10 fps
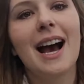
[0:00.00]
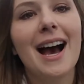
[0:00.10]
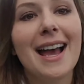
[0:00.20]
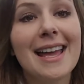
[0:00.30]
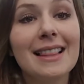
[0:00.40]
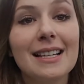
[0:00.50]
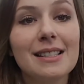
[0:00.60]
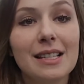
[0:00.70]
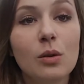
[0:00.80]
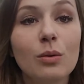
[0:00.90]
a
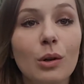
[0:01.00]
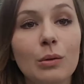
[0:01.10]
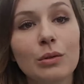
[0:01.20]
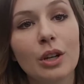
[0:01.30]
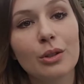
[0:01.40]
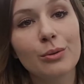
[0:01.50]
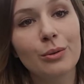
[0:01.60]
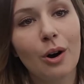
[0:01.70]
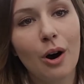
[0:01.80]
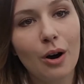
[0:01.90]
relação com o
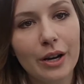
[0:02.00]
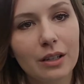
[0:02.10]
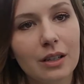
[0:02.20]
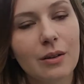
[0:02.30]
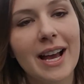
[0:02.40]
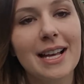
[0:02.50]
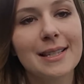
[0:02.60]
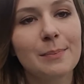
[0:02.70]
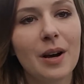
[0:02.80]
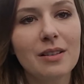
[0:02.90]
nosso órgão, a
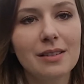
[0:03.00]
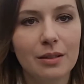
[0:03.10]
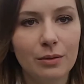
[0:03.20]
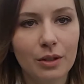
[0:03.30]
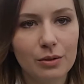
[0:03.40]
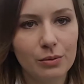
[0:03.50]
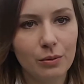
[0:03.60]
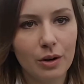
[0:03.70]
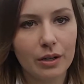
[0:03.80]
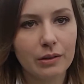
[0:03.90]
resposta no
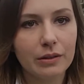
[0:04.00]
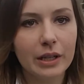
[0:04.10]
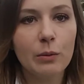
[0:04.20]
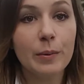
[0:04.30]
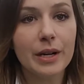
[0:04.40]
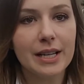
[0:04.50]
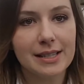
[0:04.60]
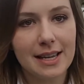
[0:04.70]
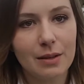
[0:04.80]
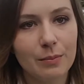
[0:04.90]
nosso órgão. Então, por
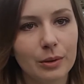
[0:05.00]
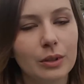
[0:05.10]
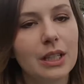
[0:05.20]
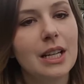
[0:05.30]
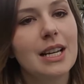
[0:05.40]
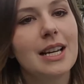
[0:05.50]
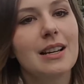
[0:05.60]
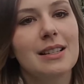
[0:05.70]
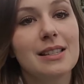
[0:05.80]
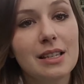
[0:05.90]
exemplo,
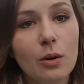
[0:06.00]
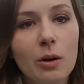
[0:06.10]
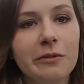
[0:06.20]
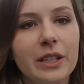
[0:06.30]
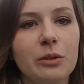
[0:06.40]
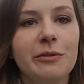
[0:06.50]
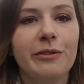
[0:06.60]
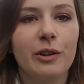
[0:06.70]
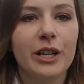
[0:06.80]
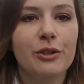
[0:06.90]
se o conflito
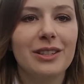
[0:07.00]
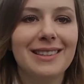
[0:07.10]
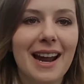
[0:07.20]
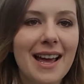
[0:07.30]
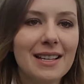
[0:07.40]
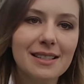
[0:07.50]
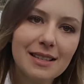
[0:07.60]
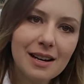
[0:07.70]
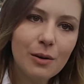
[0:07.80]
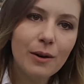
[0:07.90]
for de
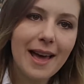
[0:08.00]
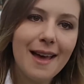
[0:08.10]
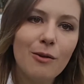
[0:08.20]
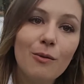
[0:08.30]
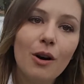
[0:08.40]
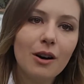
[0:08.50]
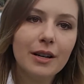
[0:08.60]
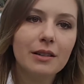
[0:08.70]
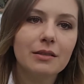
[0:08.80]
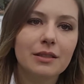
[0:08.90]
traição, é um
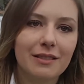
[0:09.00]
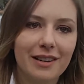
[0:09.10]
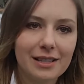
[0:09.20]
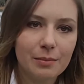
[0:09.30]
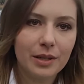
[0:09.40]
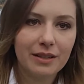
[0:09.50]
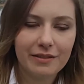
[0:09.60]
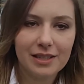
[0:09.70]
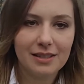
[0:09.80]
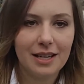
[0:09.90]
órgão que vai se
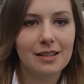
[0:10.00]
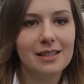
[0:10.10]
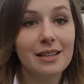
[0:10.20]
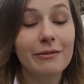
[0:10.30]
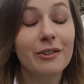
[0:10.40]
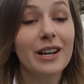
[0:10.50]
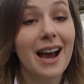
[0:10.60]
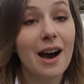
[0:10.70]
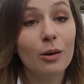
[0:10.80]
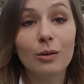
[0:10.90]
manifestar. Se for
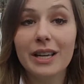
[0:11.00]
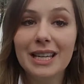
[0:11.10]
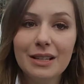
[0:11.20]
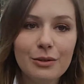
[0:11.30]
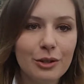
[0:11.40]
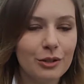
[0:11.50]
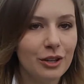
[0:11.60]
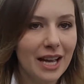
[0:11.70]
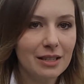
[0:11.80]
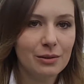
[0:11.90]
algo
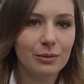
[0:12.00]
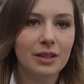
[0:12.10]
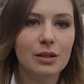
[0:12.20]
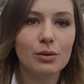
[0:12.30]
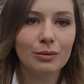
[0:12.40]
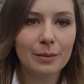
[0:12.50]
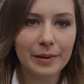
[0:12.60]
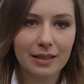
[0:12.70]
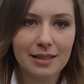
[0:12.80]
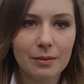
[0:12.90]
indigesto na sua
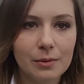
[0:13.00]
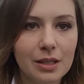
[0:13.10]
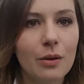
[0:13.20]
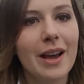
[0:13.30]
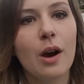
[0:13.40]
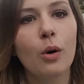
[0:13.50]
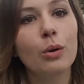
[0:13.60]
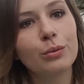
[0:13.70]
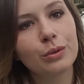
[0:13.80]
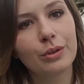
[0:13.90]
percepção, é
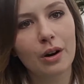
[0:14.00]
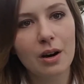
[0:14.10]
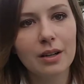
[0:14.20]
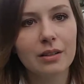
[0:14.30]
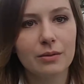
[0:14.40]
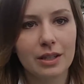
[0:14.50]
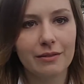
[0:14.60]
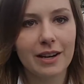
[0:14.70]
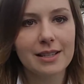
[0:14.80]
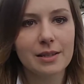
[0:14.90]
outro órgão
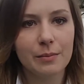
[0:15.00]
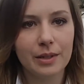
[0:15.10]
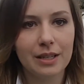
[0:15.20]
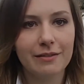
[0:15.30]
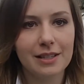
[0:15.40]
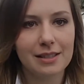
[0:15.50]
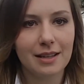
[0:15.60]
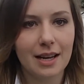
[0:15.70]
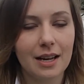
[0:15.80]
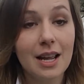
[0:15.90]
que vai se
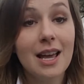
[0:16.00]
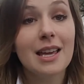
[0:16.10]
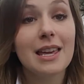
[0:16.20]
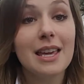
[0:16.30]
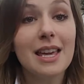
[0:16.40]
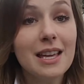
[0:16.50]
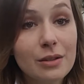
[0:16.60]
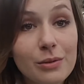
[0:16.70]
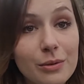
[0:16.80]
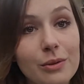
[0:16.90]
manifestar. E
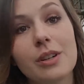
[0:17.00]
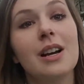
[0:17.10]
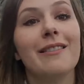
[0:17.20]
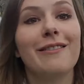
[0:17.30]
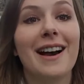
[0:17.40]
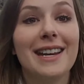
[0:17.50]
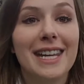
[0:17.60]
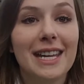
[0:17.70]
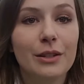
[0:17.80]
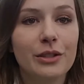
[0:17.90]
isso
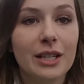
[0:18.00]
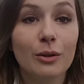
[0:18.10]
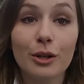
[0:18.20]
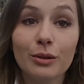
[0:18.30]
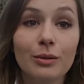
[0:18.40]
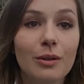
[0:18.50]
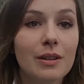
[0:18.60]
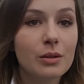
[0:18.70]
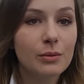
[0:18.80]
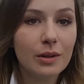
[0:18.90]
varia de acordo com
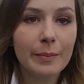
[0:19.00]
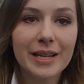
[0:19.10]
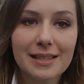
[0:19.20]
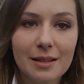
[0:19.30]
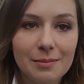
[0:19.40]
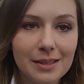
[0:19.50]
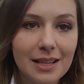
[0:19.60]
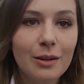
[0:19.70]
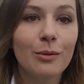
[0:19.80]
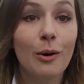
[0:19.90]
a sua
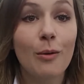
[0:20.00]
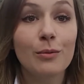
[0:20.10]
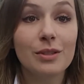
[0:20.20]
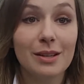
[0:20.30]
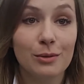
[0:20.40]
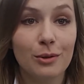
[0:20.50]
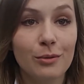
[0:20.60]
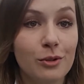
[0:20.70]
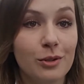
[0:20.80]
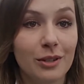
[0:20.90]
percepção, com os seus
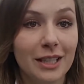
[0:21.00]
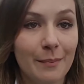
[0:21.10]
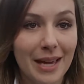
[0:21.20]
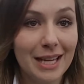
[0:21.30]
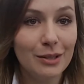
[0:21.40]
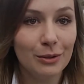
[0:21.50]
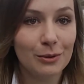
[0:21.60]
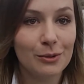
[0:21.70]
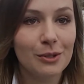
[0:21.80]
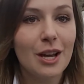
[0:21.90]

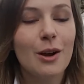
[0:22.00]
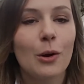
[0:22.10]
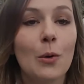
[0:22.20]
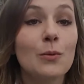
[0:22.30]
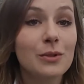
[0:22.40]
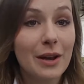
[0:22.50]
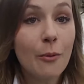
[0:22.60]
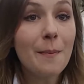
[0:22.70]
condicionamentos, com o seu